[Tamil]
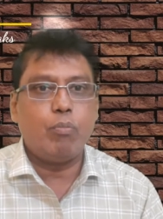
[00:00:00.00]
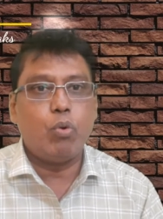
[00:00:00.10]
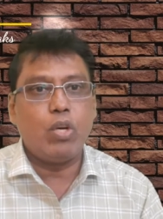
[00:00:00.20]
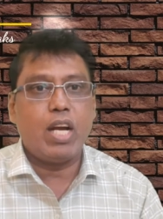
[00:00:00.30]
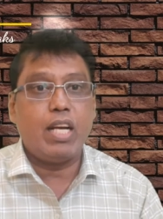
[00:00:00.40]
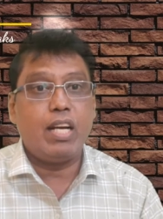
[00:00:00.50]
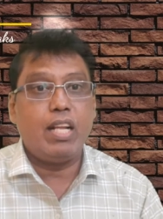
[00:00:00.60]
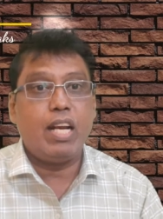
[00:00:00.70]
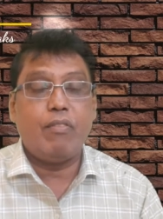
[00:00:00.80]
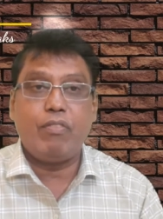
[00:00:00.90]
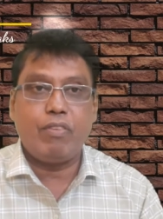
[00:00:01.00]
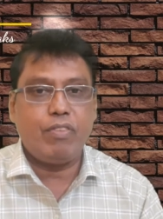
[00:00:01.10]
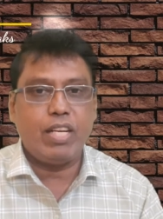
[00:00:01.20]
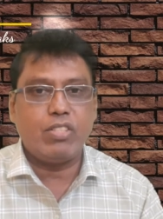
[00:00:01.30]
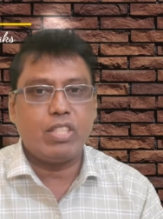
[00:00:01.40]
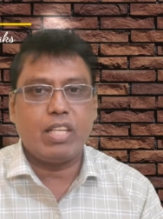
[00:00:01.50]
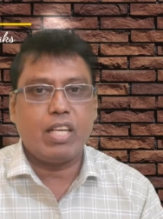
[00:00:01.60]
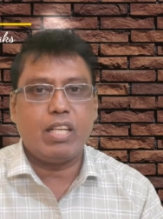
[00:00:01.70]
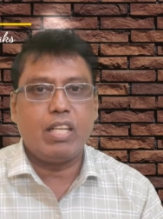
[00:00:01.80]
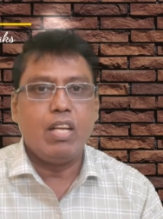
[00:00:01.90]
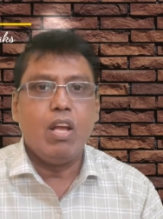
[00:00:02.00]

மூணு ஹண்ட்ரட் லெவன் ஃபிஃப்டி அடிச்சிருக்காரு